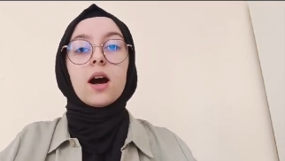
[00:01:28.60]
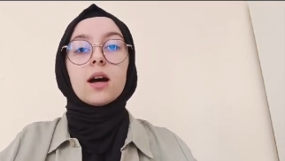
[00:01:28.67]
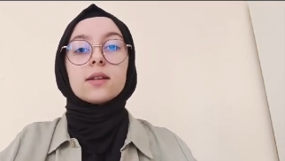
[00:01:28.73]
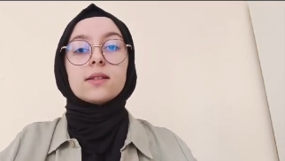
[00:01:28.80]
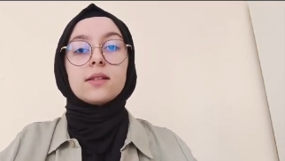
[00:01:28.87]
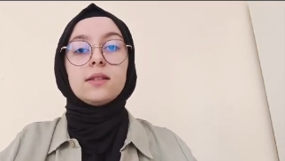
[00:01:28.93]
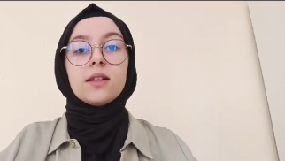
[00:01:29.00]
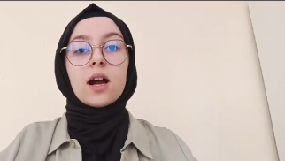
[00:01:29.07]

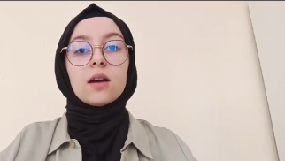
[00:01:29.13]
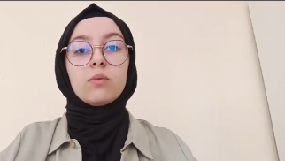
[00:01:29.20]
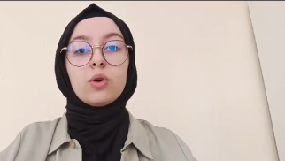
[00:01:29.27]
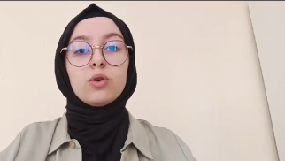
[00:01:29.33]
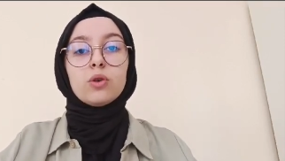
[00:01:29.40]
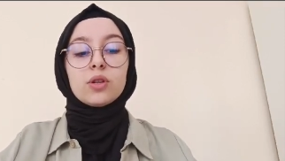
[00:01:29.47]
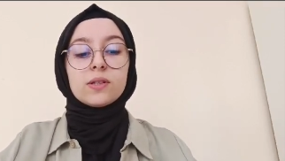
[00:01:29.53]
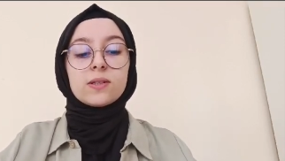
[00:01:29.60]
Asırlar
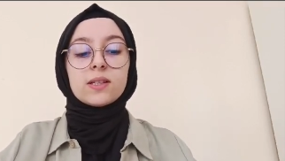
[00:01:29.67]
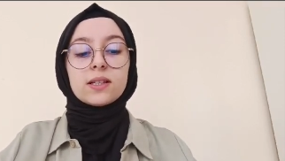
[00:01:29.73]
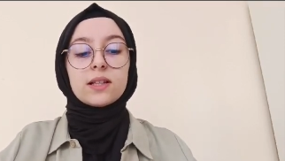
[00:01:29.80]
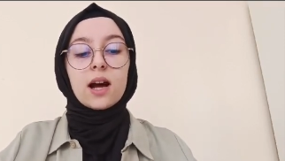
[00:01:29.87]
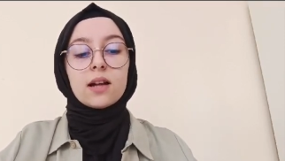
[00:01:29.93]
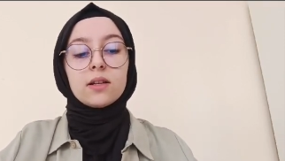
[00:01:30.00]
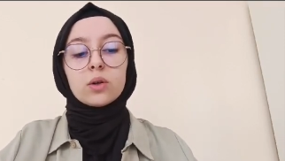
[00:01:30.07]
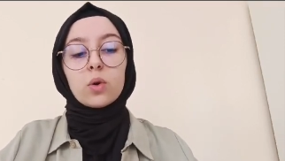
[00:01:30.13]
boyu
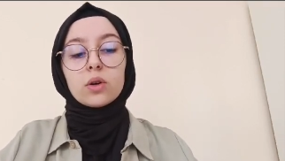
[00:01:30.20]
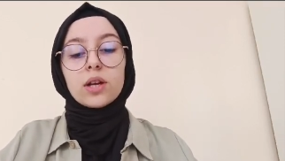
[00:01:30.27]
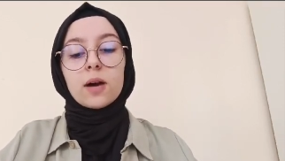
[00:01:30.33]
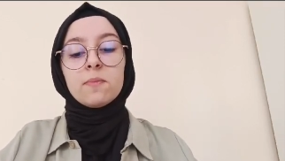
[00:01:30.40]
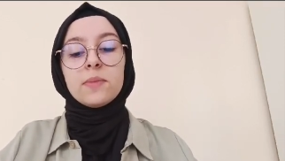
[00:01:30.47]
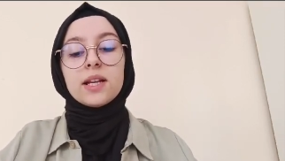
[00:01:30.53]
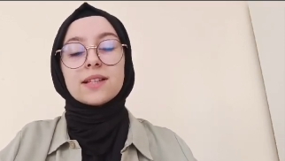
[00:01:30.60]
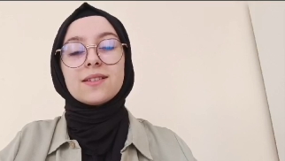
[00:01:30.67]
istiklalini
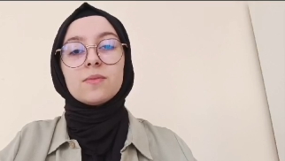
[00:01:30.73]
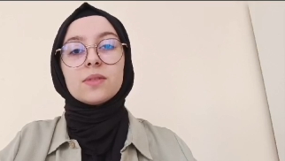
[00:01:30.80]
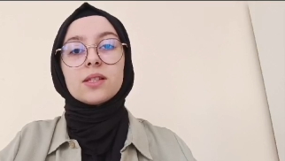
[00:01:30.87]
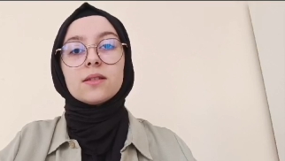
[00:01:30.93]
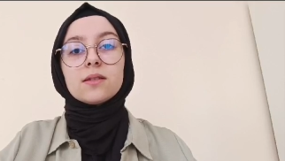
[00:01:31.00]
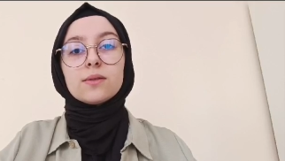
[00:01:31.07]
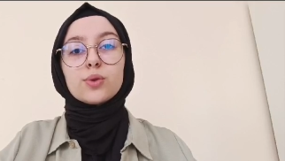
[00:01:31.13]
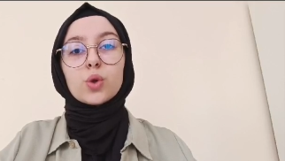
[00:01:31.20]
koruyan
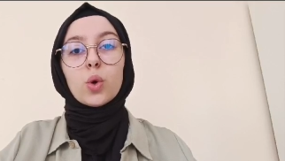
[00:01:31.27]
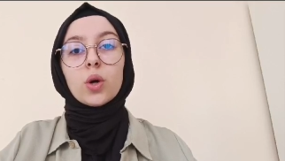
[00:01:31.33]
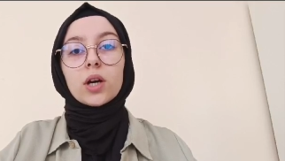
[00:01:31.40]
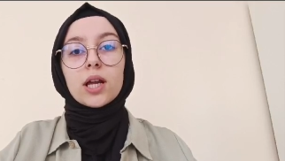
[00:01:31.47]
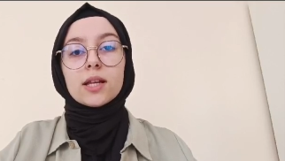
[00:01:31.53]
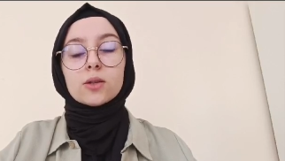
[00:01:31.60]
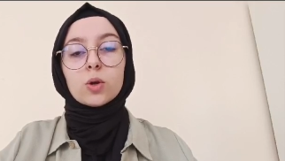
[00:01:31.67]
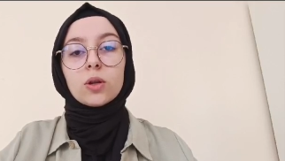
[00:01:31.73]
milletimizin son
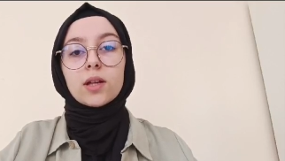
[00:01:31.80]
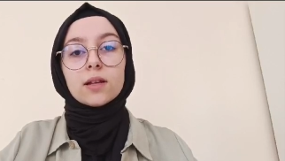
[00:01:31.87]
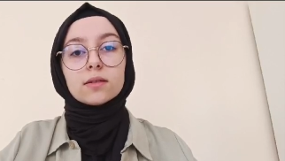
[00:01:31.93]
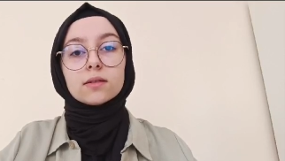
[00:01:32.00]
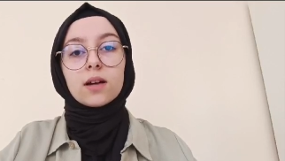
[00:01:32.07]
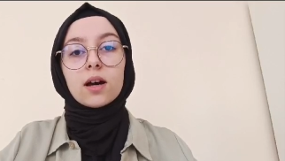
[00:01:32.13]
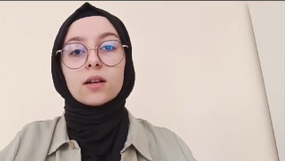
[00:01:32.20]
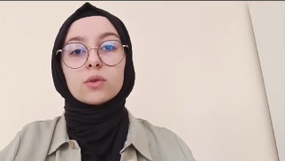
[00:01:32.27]
kalesi
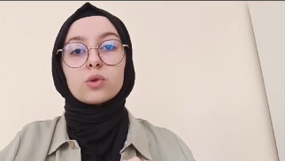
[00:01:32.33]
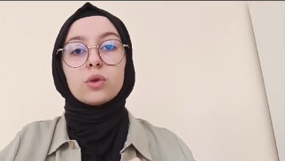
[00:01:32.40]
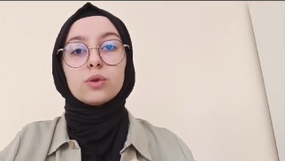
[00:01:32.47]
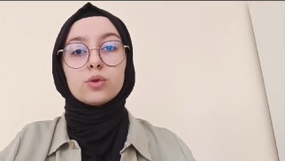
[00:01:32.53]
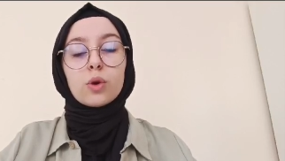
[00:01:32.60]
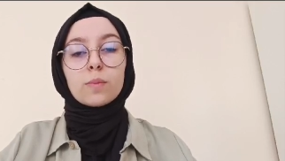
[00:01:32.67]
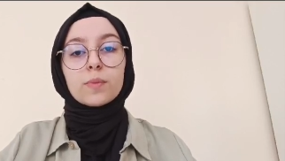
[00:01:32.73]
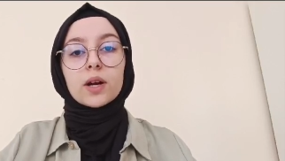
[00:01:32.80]
olan
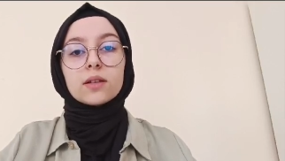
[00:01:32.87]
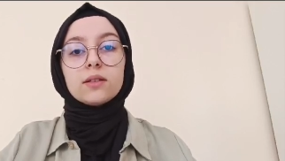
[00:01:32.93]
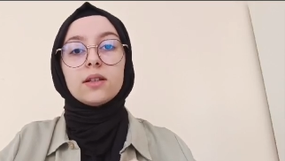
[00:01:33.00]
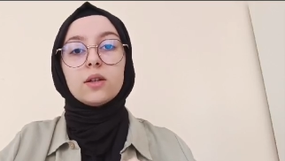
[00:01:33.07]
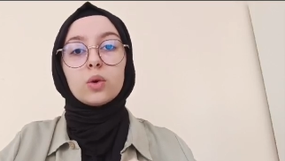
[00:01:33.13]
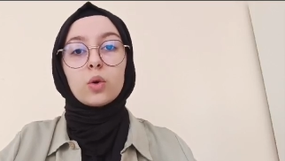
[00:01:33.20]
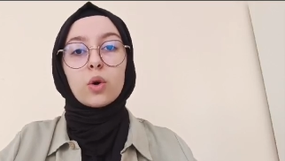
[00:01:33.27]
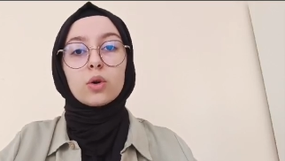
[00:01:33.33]
Anadolu
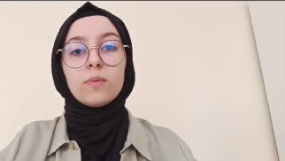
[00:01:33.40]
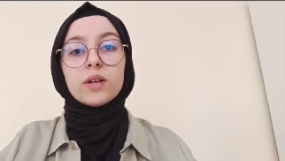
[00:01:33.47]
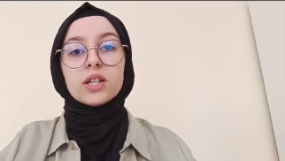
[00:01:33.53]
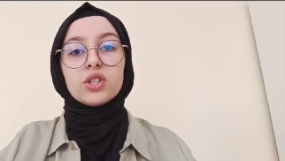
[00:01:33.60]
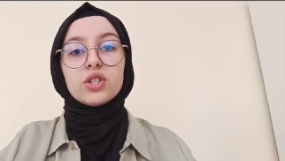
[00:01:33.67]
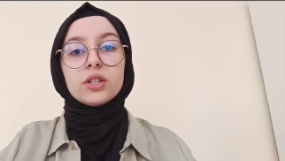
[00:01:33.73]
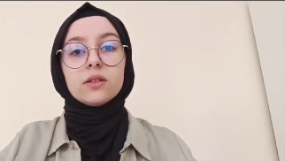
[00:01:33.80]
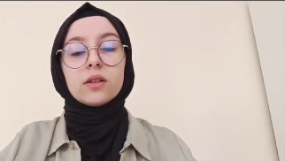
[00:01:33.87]
topraklarını korumak
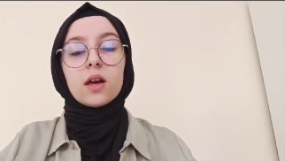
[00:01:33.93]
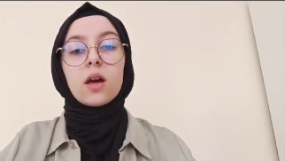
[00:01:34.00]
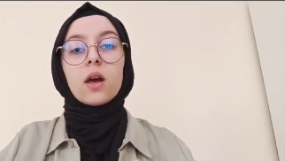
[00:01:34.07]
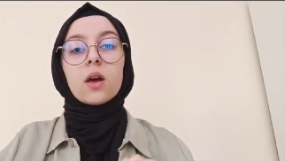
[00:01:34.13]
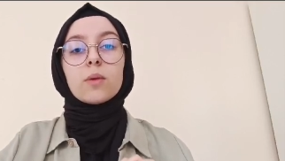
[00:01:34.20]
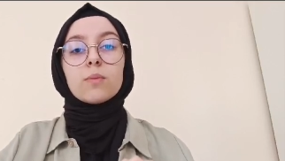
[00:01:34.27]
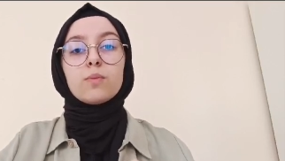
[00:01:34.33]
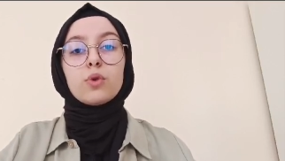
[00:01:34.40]
için
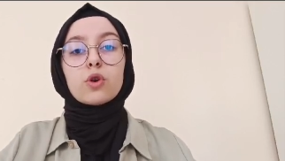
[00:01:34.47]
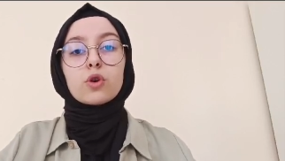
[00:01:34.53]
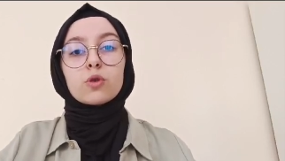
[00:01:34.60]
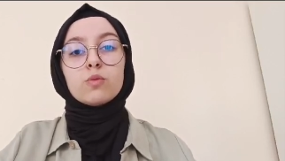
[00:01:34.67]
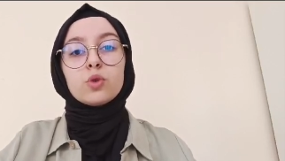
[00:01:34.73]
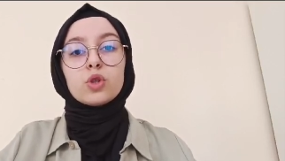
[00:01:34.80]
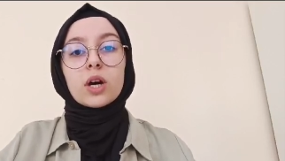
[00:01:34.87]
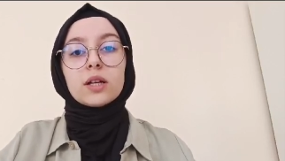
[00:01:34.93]
büyük
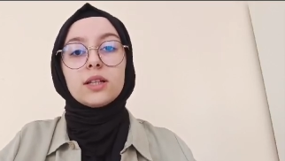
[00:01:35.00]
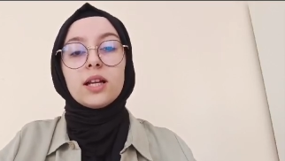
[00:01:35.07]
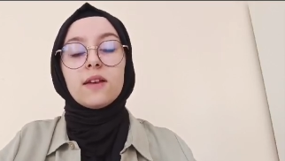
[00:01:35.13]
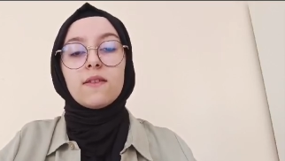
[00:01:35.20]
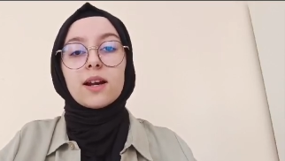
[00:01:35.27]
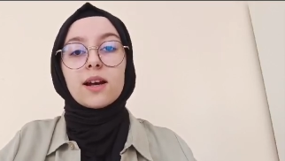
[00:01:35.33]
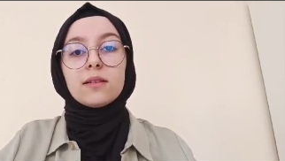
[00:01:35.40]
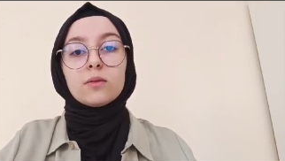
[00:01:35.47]
mücadele
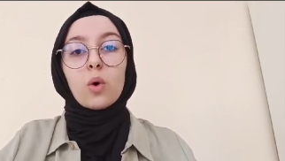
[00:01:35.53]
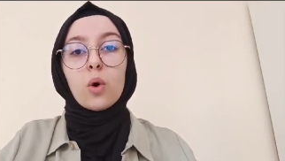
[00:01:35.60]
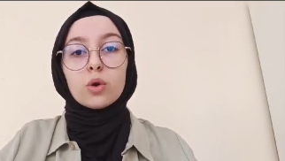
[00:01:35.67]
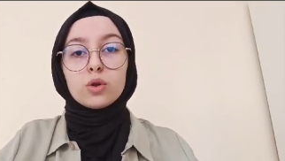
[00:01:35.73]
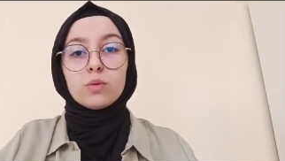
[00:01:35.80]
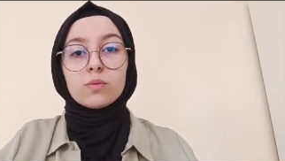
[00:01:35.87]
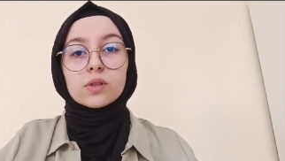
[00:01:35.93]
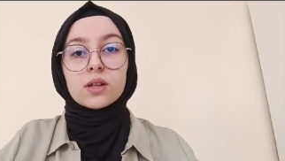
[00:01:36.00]
veren
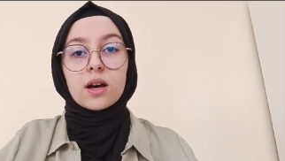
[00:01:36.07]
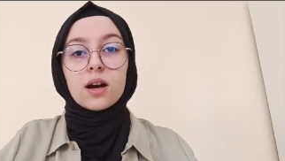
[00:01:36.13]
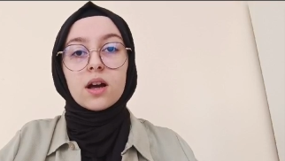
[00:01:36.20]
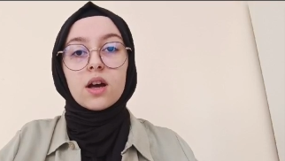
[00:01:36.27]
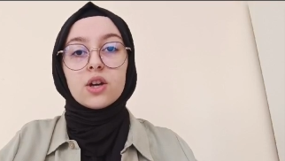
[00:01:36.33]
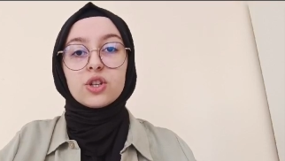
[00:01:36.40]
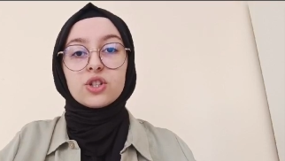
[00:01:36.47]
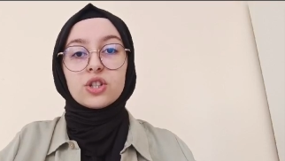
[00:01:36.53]

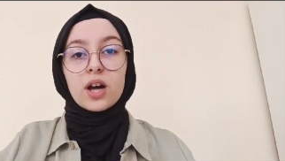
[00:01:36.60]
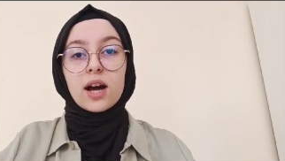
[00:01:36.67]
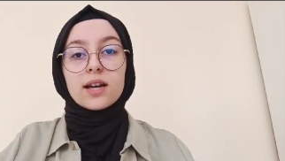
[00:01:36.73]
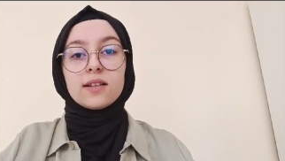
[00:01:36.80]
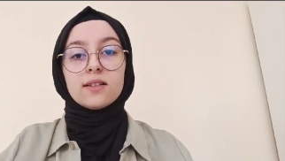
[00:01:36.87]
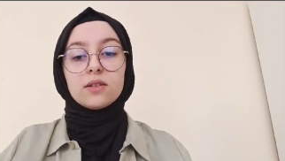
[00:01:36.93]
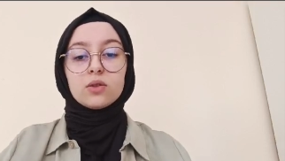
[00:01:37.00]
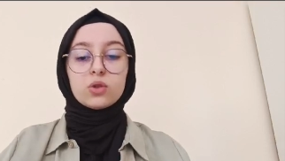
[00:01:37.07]
ordumuza
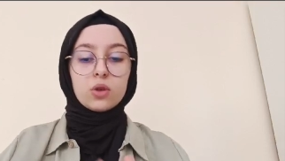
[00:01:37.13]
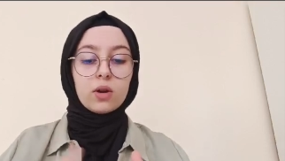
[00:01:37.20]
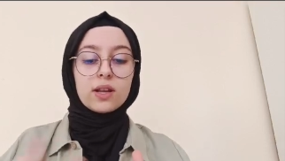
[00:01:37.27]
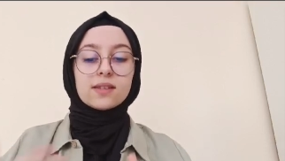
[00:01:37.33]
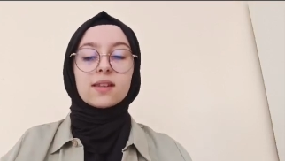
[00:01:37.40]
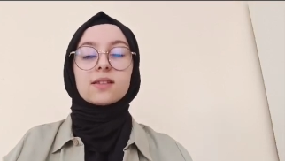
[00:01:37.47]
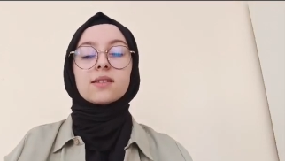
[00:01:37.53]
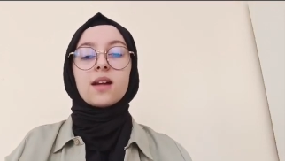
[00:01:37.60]
şair şöyle
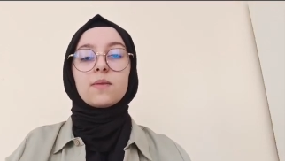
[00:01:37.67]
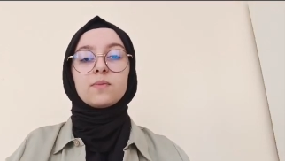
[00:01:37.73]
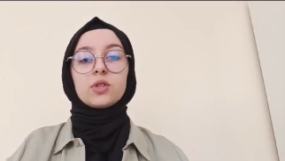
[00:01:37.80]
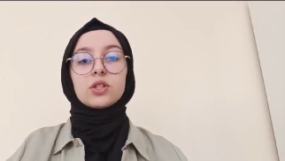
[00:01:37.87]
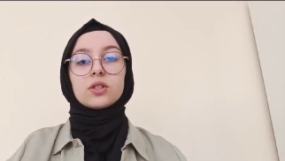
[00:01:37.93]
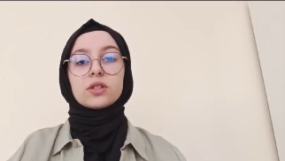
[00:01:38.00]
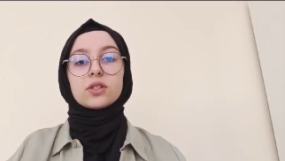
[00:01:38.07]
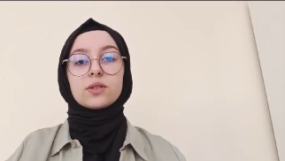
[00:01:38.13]

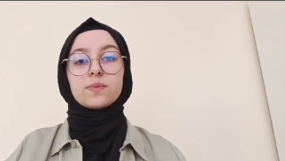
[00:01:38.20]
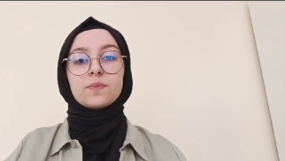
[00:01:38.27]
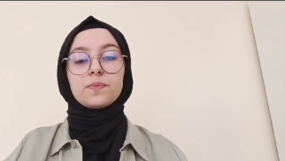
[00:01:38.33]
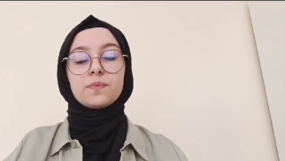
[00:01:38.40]
seslenmiştir.